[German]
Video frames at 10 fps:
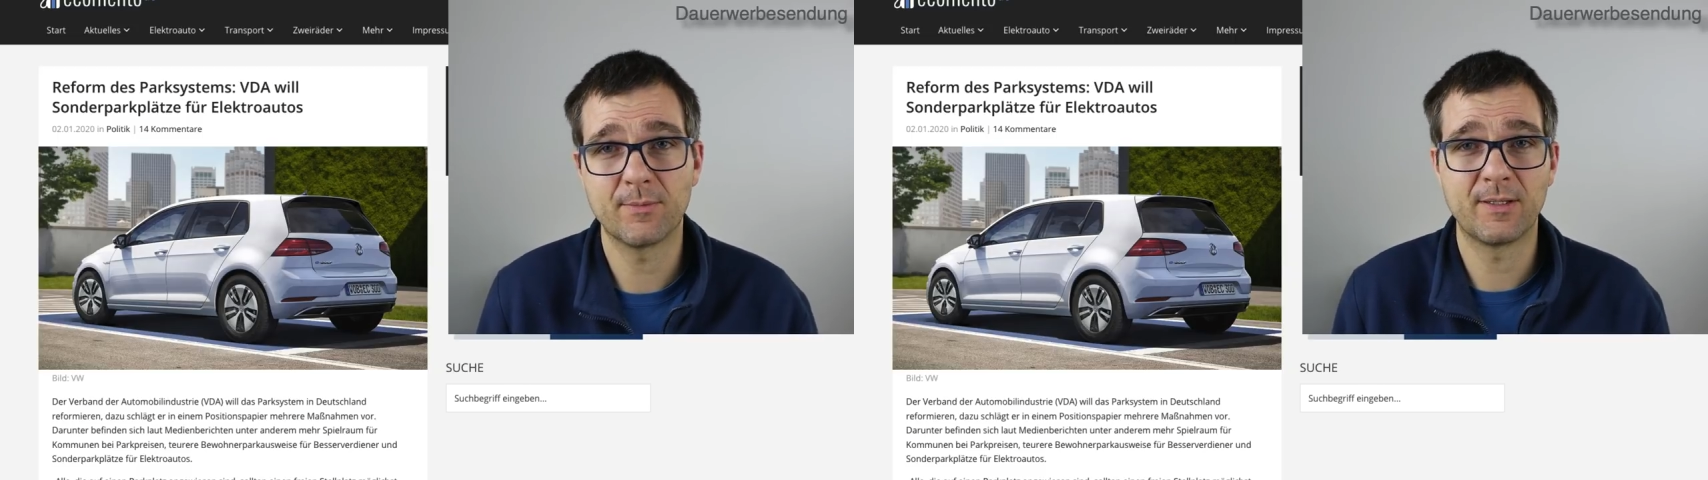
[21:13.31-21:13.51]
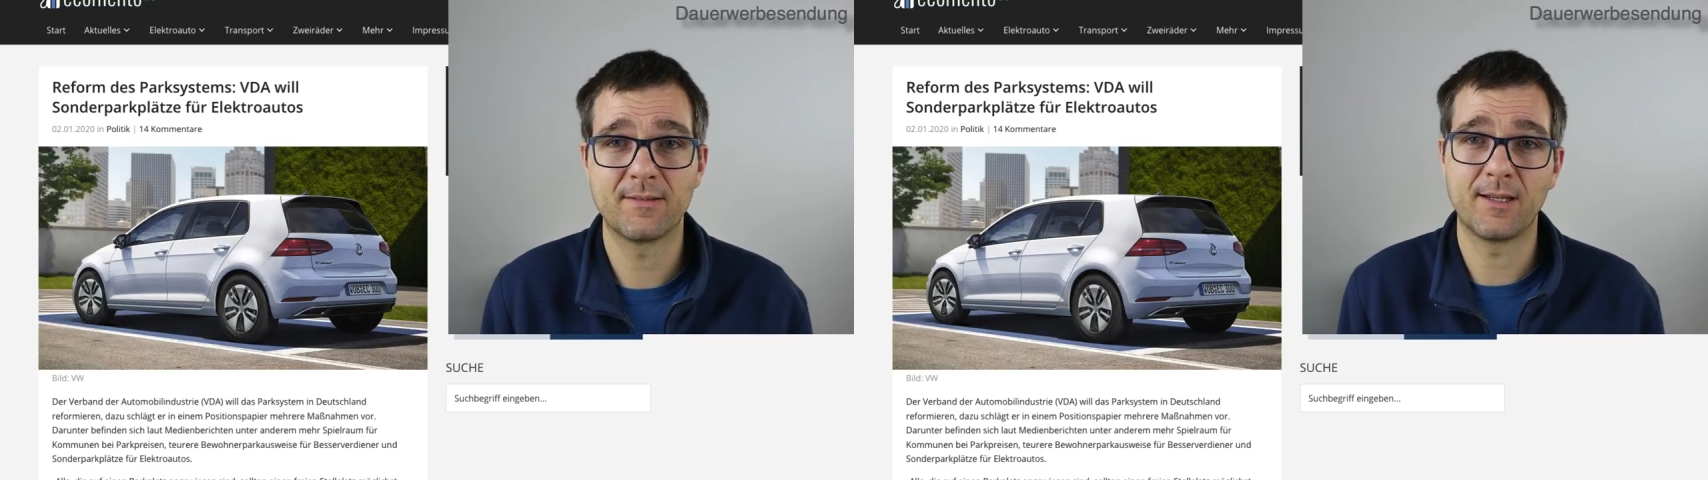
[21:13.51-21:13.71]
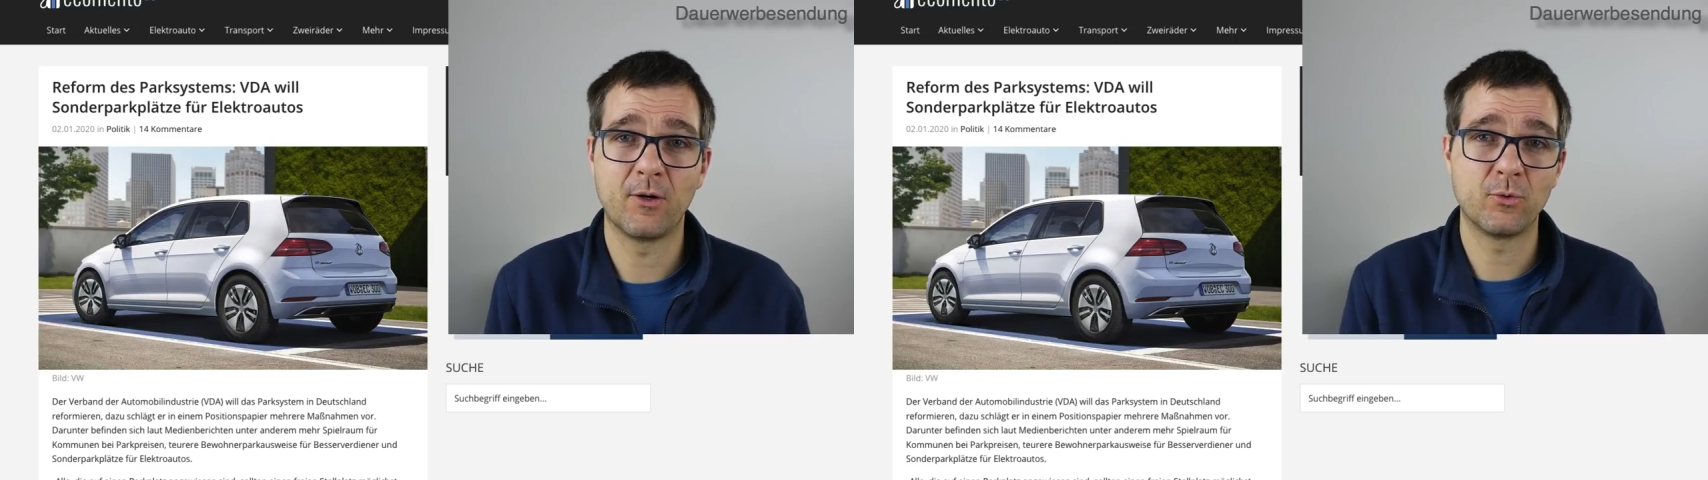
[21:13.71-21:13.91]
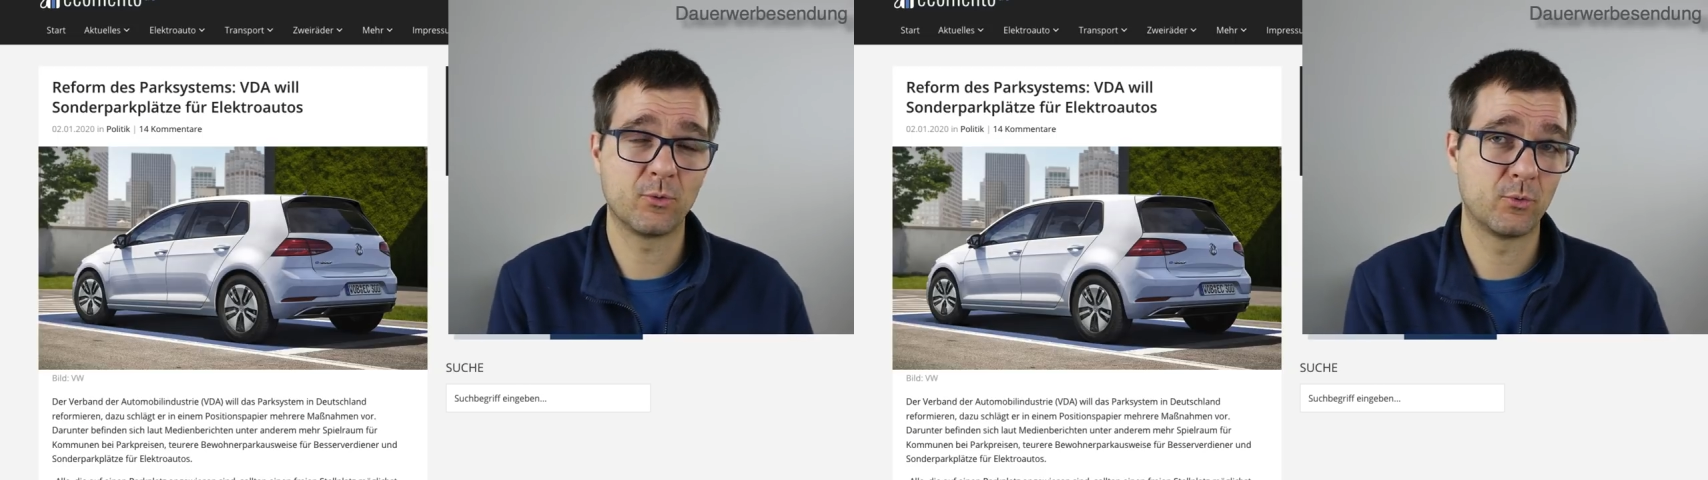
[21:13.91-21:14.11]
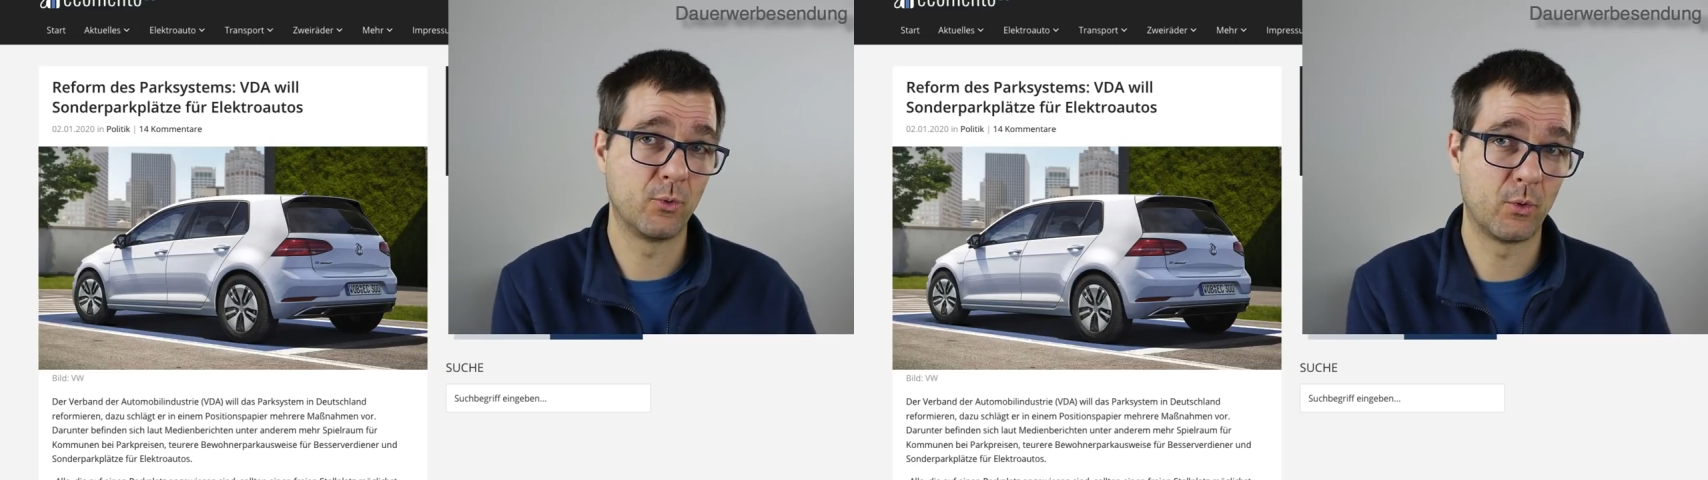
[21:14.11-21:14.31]
dass man das
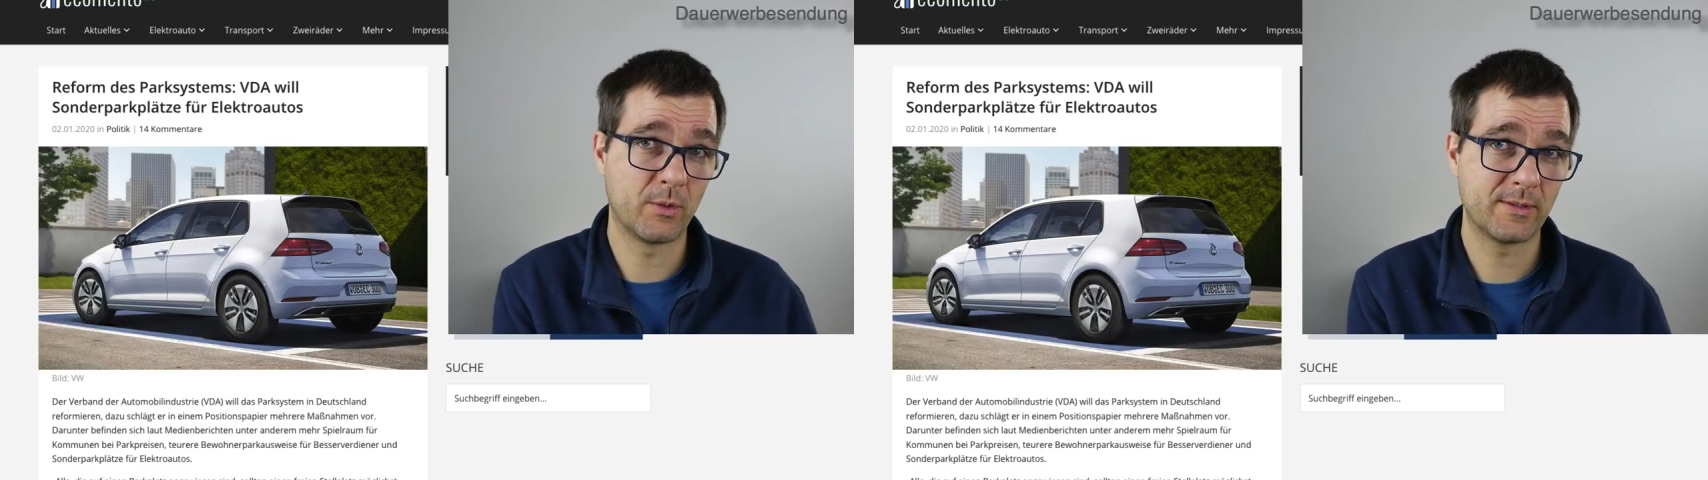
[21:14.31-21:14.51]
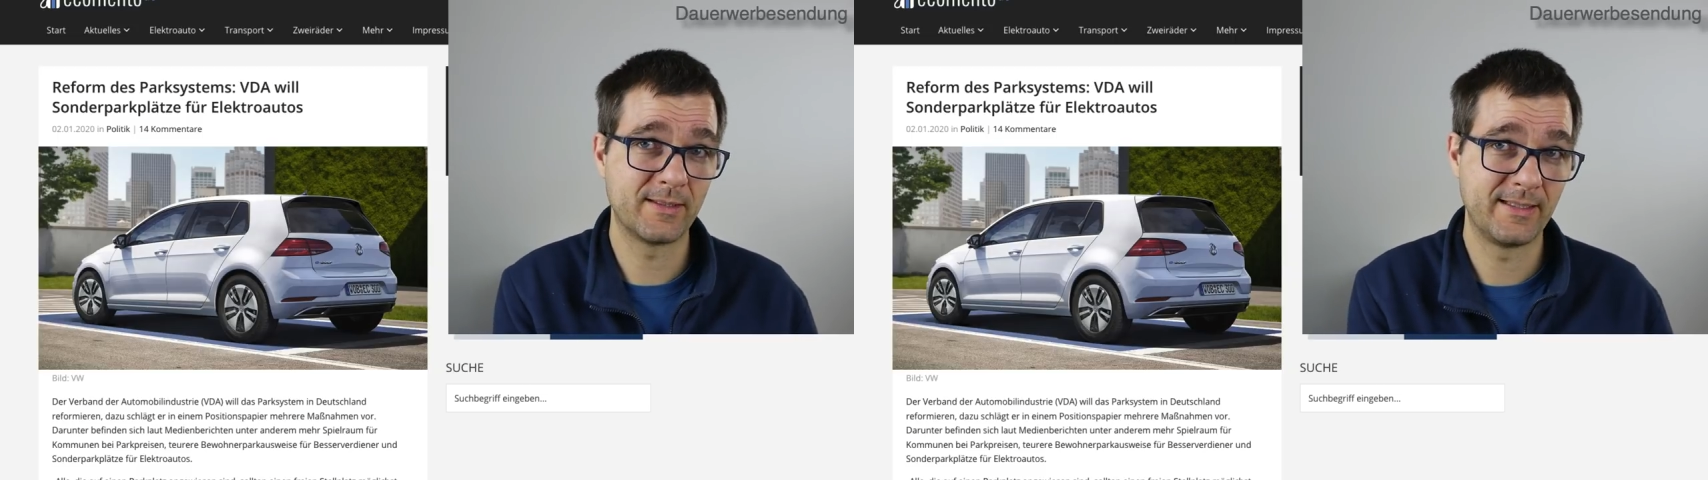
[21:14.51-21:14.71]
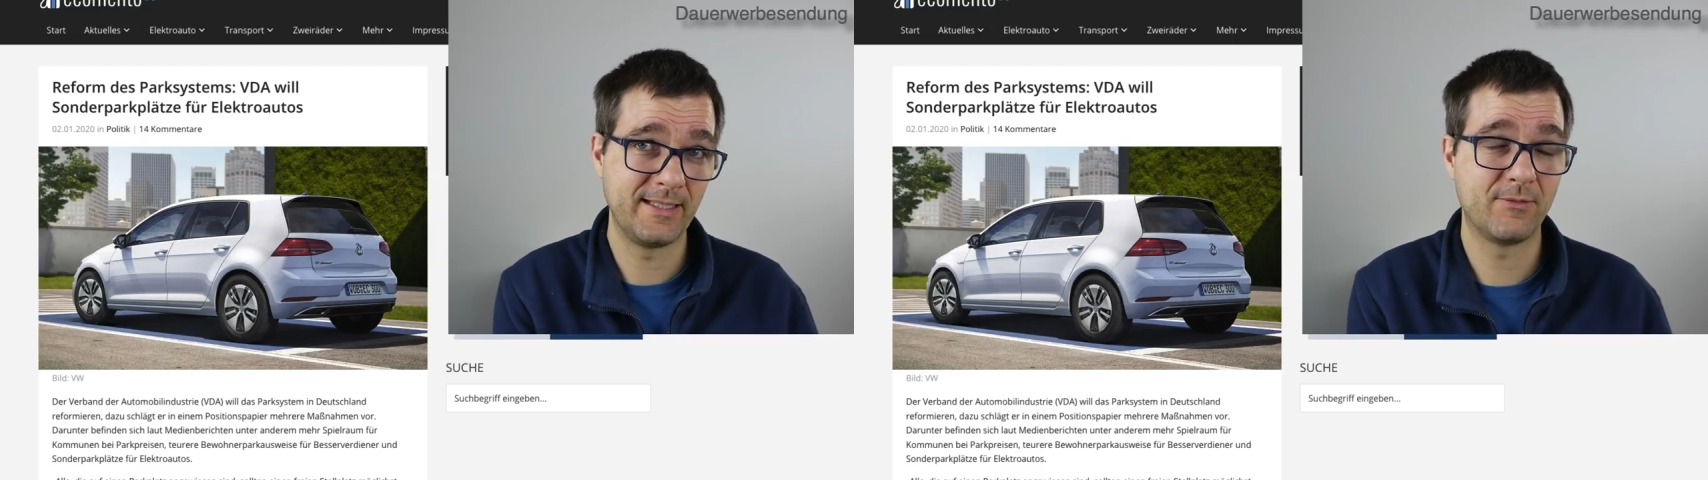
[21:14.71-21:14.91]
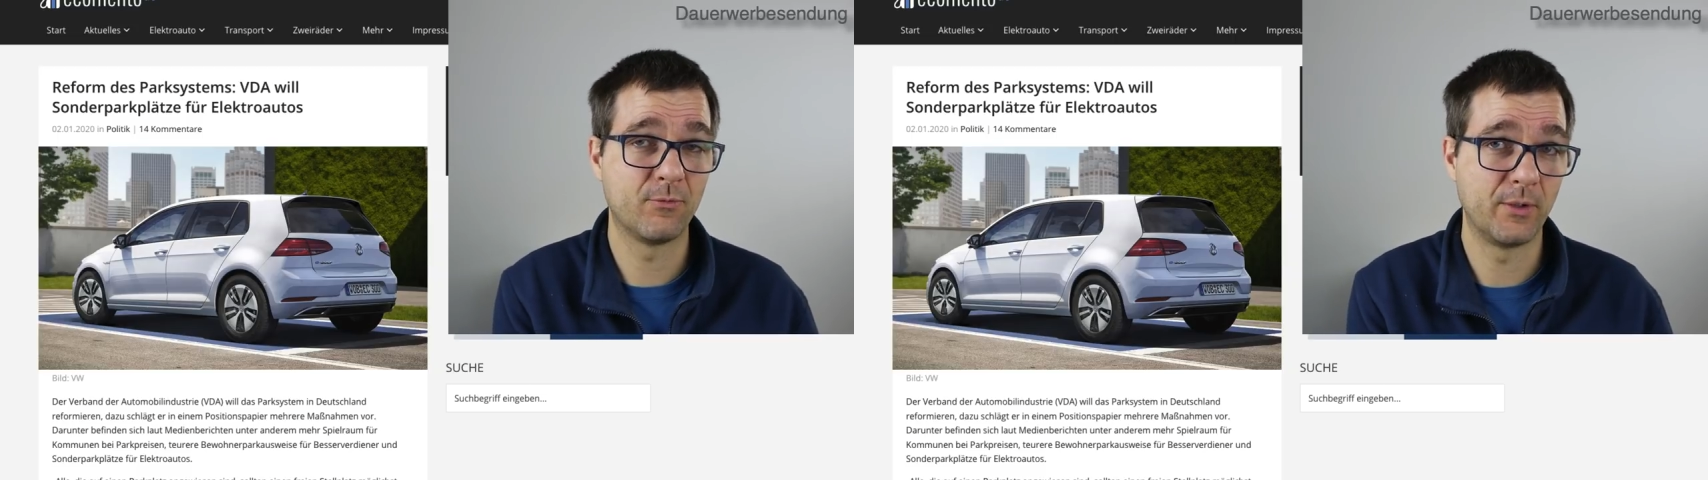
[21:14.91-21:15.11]
Auto dort lädt,